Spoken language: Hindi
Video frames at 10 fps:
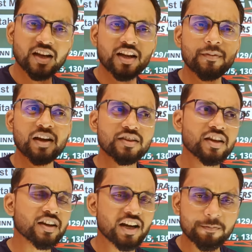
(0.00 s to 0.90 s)
कि अगर मान
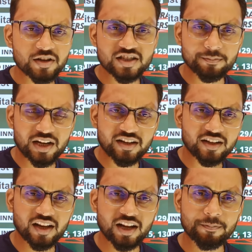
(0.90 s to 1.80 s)
लीजिए इंग्लैंड फिर से
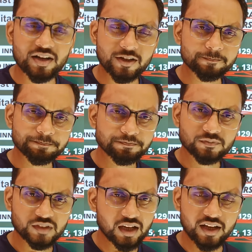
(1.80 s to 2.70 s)
बैटिंग कर रहा पहले
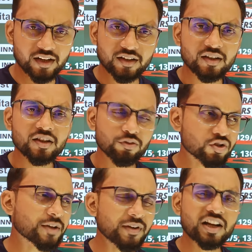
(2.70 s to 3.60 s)
है ना
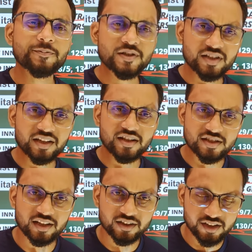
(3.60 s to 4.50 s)
तो उसके विकेट फिर से गिर
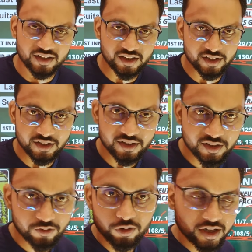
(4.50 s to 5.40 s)
सकते हैं
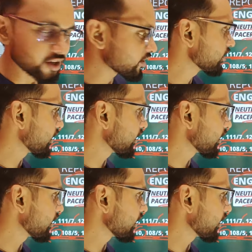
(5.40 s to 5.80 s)
ओके